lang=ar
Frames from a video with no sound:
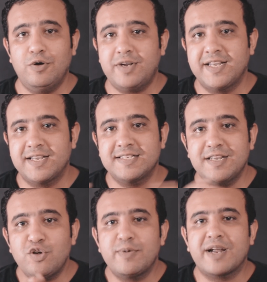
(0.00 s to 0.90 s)
اوكي
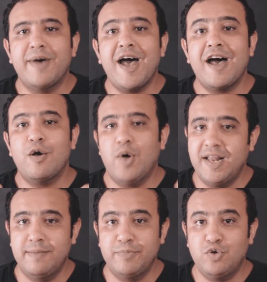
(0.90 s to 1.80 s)
ازيكم يا جماعه
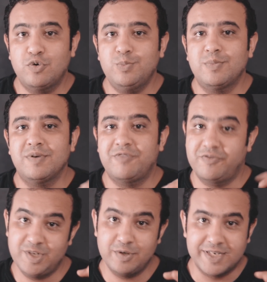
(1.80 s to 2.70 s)
واهلا بيكم في
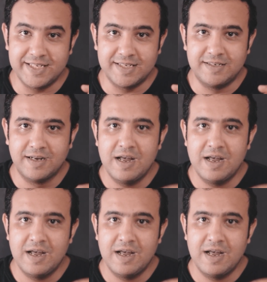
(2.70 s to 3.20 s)
فيديو جديد